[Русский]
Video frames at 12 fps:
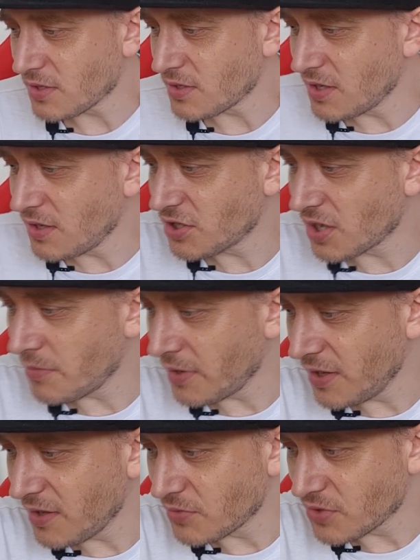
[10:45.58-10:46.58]
с оценочком
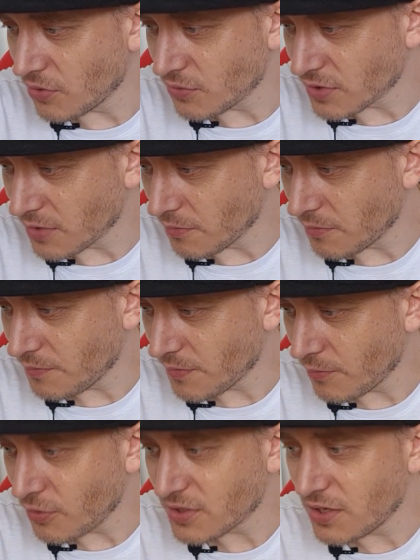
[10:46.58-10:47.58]
этим соусом.
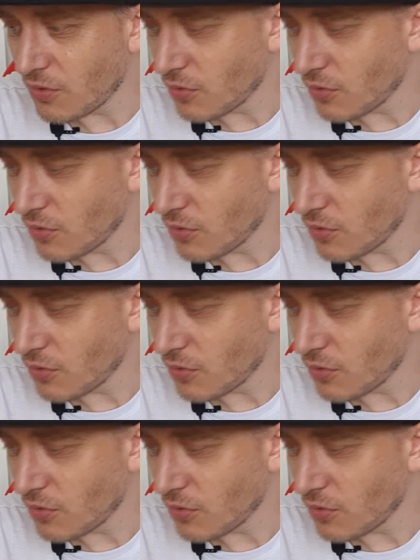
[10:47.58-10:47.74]
После